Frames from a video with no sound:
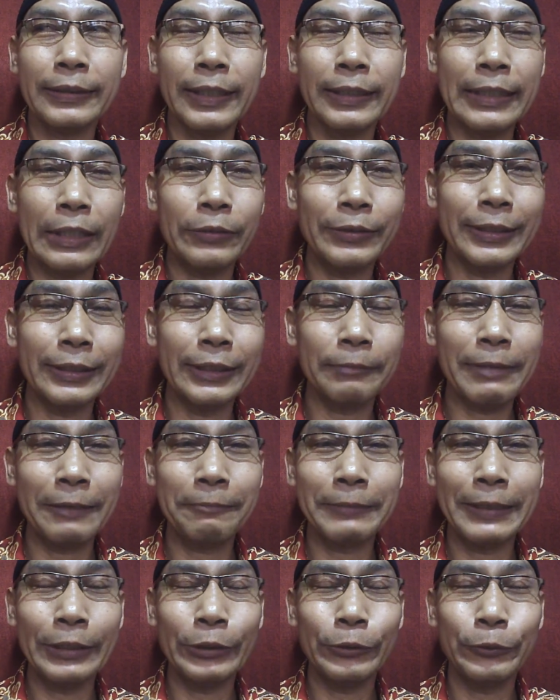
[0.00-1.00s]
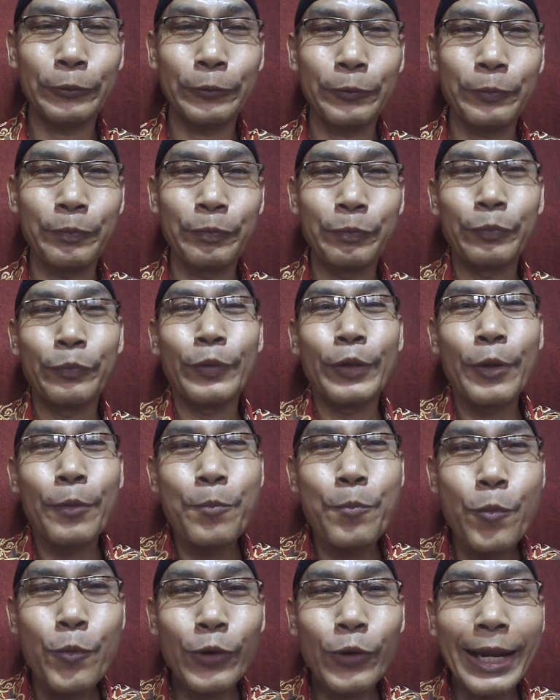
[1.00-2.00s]
saya taruh di depan pintu
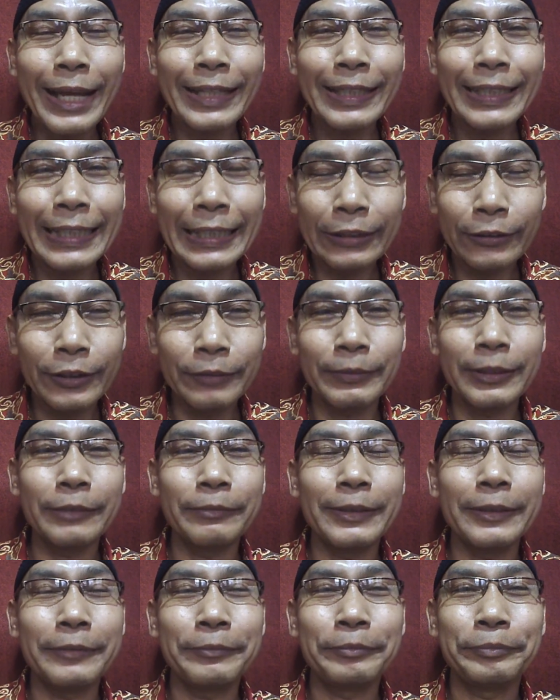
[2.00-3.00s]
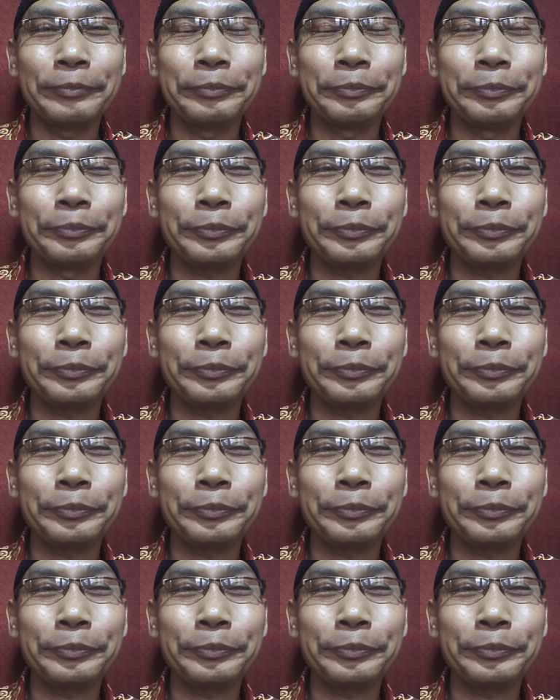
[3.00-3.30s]
mulai itu teman-teman